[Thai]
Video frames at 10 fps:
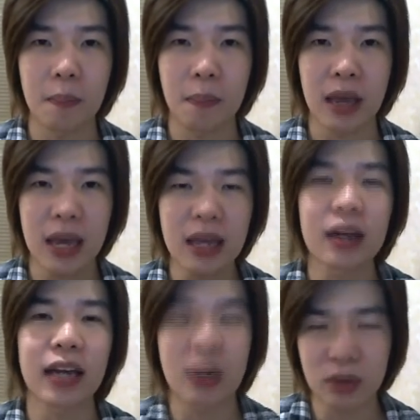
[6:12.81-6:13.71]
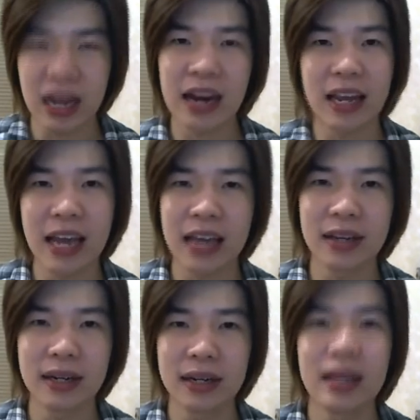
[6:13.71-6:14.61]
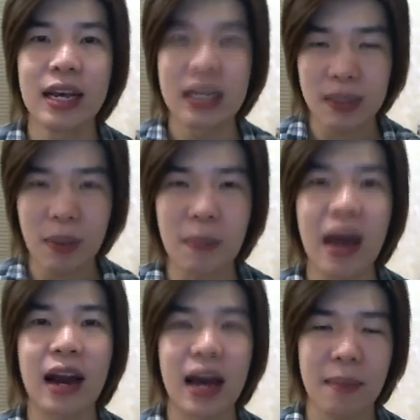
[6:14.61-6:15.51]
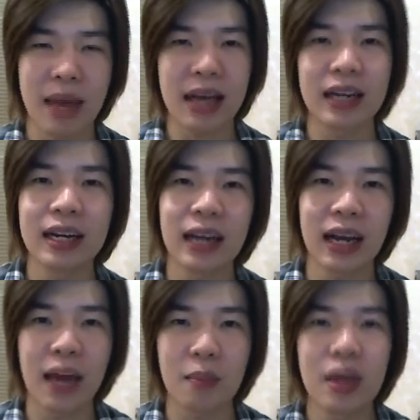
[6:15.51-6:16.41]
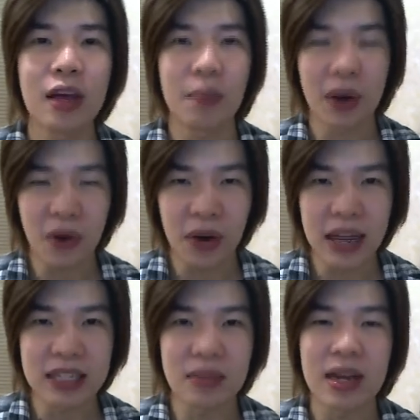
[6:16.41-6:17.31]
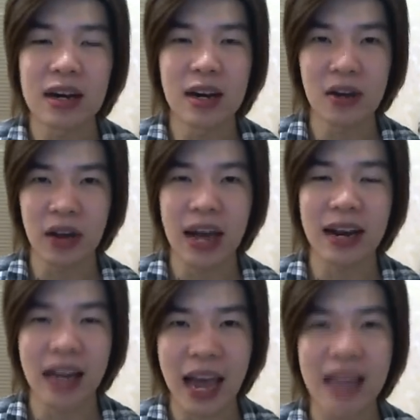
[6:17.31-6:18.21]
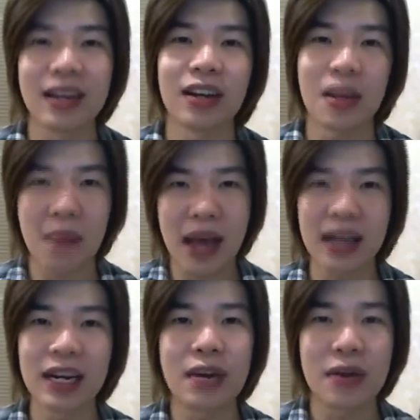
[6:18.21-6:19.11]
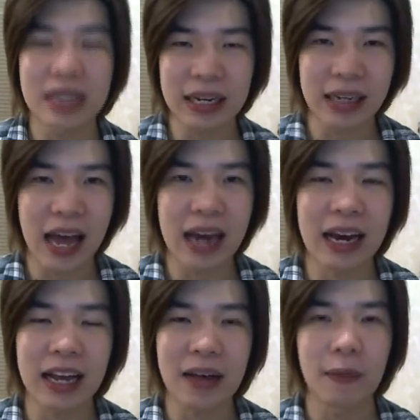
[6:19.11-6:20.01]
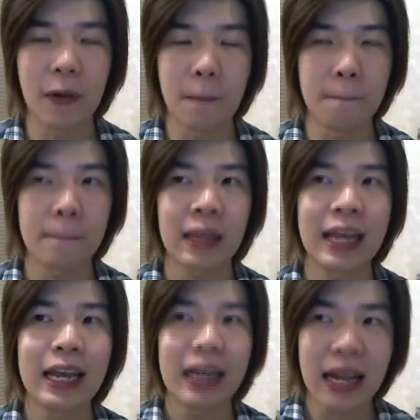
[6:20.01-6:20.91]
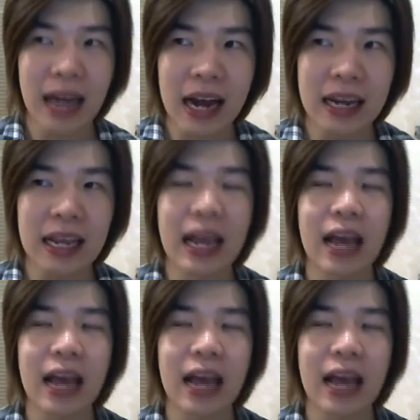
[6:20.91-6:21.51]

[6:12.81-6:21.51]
ให้เกิดการอุดตันได้ง่ายขึ้น จะเป็นภาระมากขึ้นนะครับบางคนอาจจะมีในเรื่องของการระคายเคืองที่มากขึ้นด้วยเช่นกันนะครับ ผม ดังนั้นเนี่ย